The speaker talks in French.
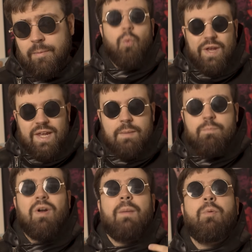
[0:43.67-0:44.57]
Oui,
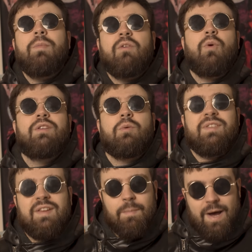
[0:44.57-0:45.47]
pour la première fois dans
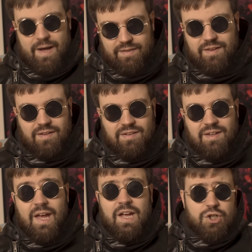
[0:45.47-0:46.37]
Cinéma Interdit,